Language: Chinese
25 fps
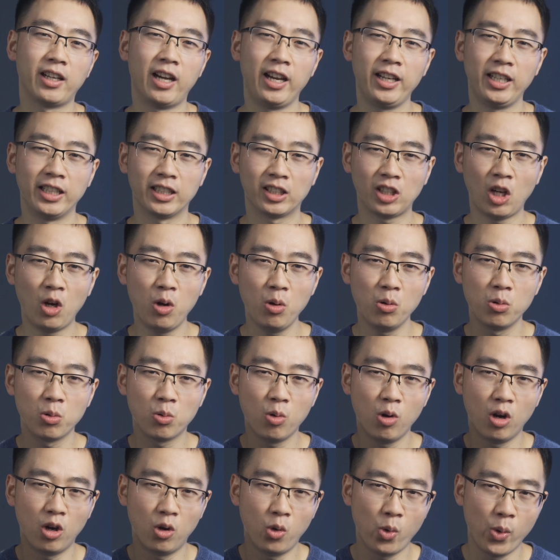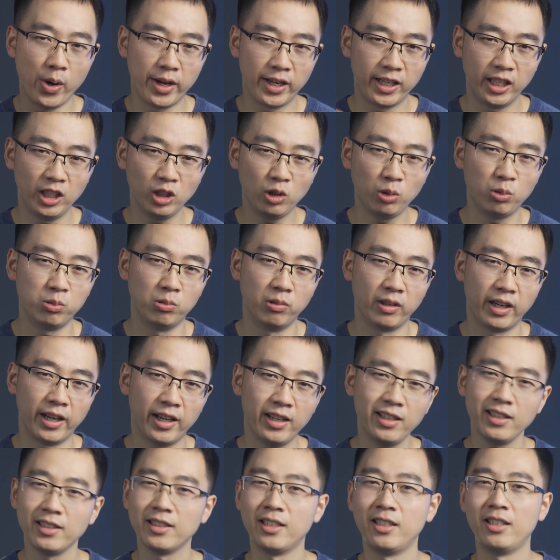可以透过混凝土
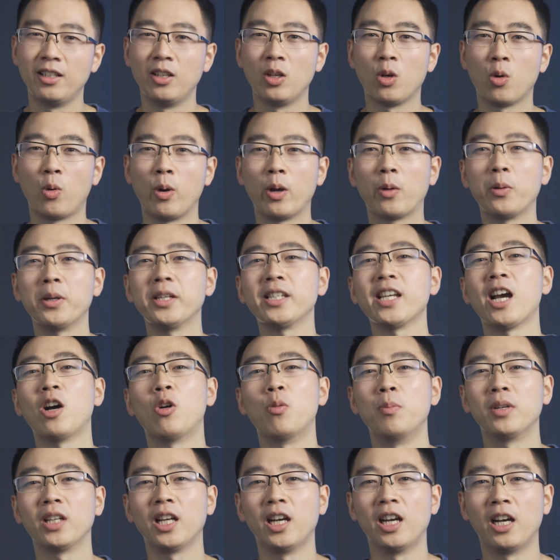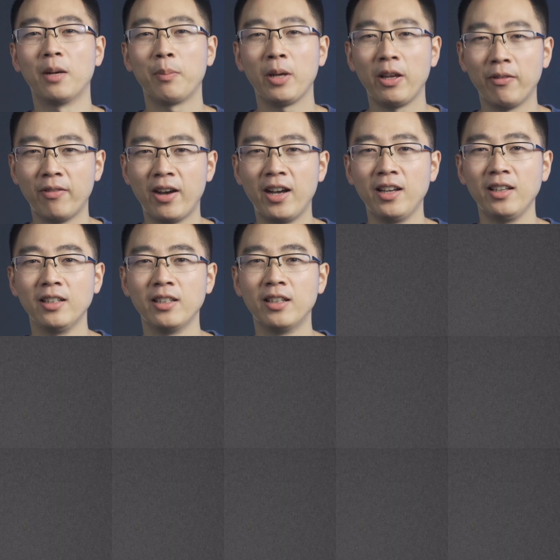呢？回顾一下我们的配方：